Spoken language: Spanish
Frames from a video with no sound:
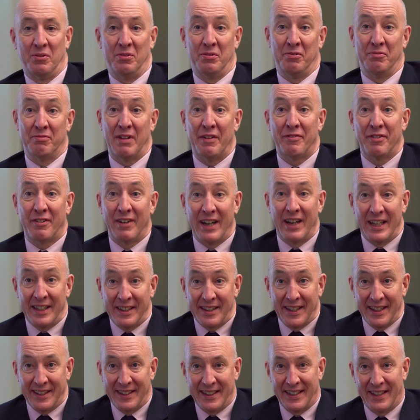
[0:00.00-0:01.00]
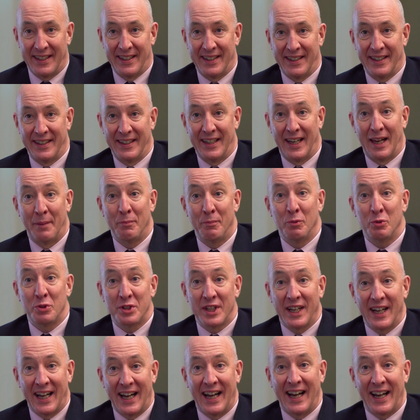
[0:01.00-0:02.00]
un referente de la
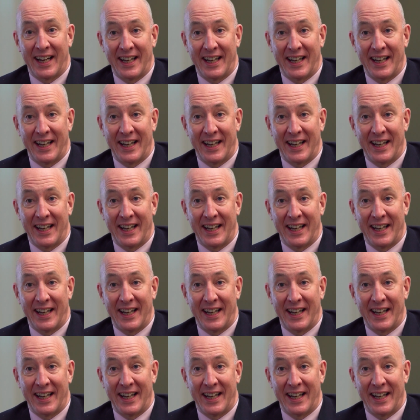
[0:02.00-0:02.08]
música